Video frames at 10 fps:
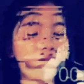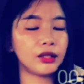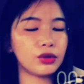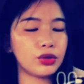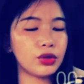
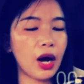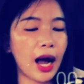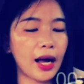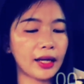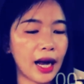ketujuh
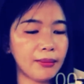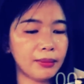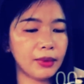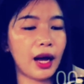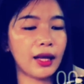Agam
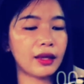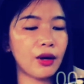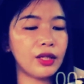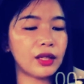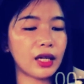atau
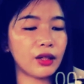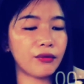Detektif